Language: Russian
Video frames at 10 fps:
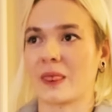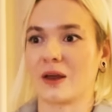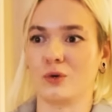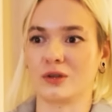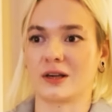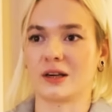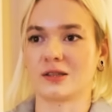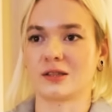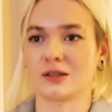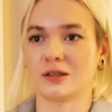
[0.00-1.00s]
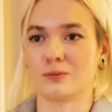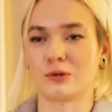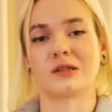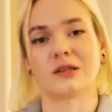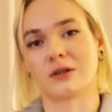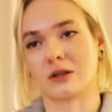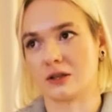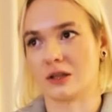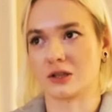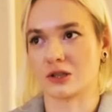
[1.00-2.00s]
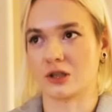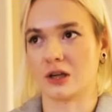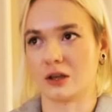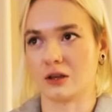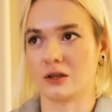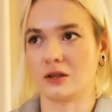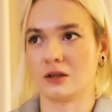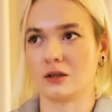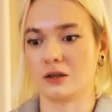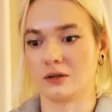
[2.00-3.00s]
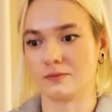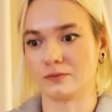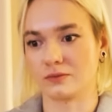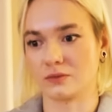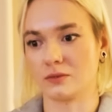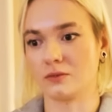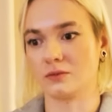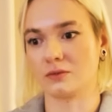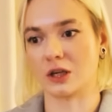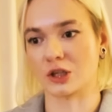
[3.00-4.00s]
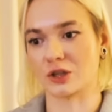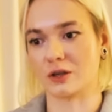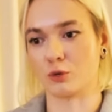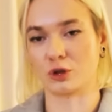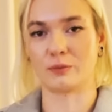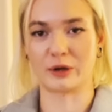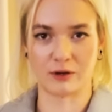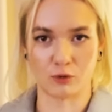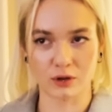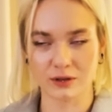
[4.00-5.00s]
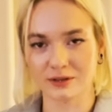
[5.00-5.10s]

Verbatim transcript: Вот, оказывается, после завтрака нас ждал э, наш модный приговор.